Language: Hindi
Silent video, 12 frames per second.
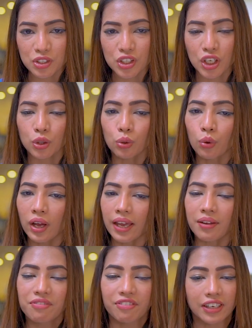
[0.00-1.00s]
पीछे दो
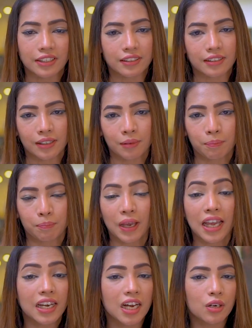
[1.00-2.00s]
अहम फैक्टर हैं
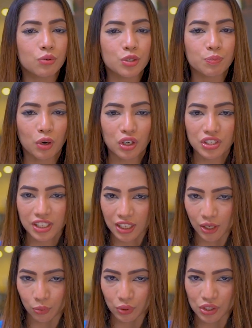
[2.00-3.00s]
पहला उस प्रोजेक्ट
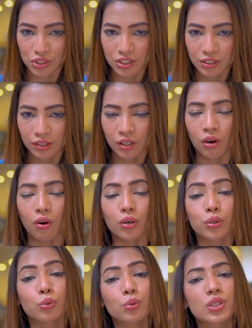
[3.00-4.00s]
की लोकेशन
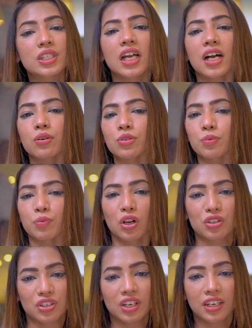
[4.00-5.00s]
और दूसरा उस
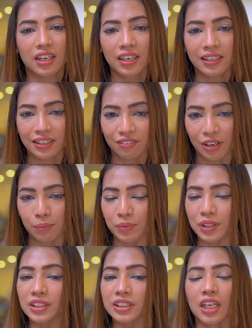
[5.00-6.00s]
प्रोजेक्ट के
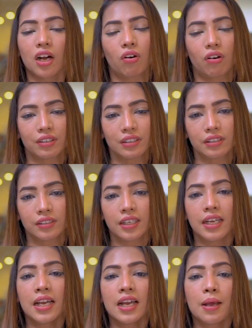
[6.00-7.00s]
डेवलपर या ऑनर
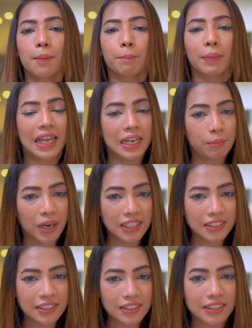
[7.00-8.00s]
पहले
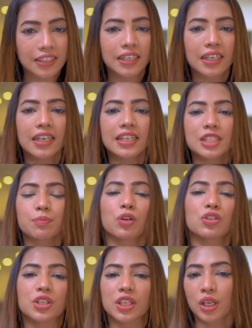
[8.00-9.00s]
बात करते हैं इस
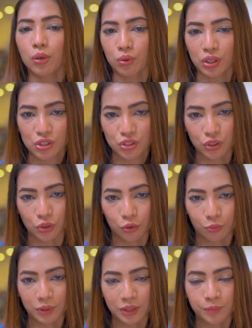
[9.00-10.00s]
प्रोजेक्ट के लोकेशन के
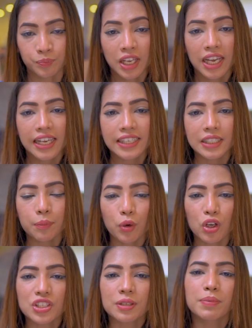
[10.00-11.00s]
ऊपर ये
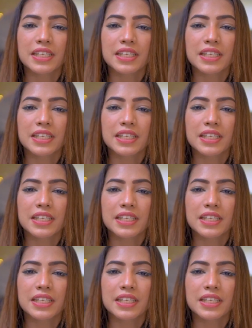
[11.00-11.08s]
प्रोजेक्ट